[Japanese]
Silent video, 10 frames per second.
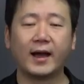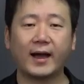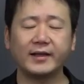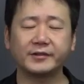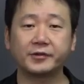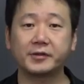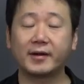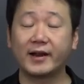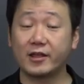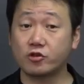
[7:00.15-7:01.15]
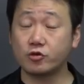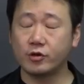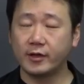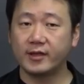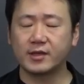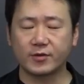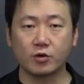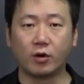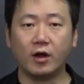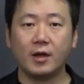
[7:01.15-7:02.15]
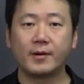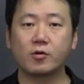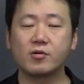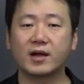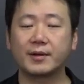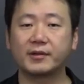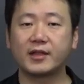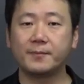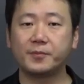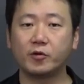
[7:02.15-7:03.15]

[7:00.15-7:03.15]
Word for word: はい、それでは練習いきましょう。今回は天